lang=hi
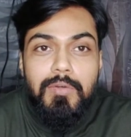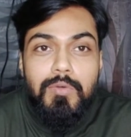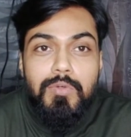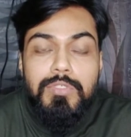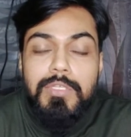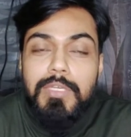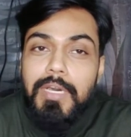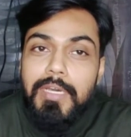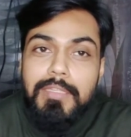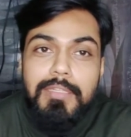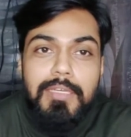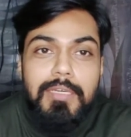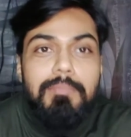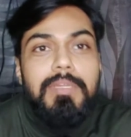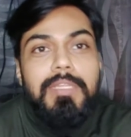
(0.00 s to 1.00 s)
कुछ हद
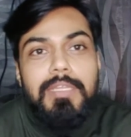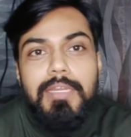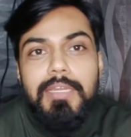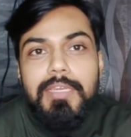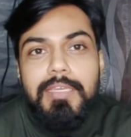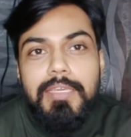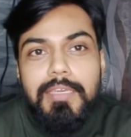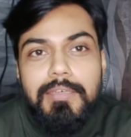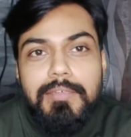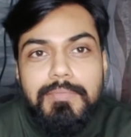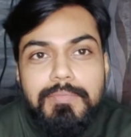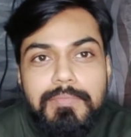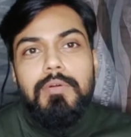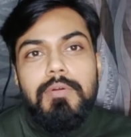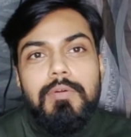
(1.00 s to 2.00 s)
तक बदल गई है
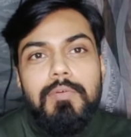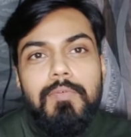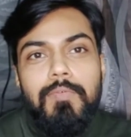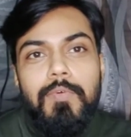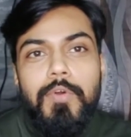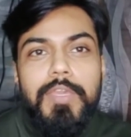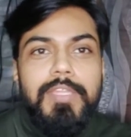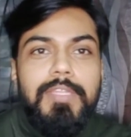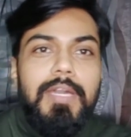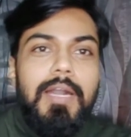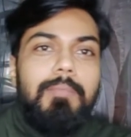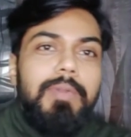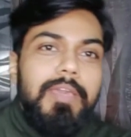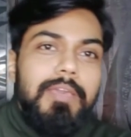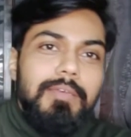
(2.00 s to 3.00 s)
वो
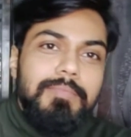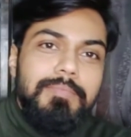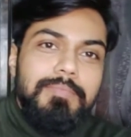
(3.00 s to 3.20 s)
किताब है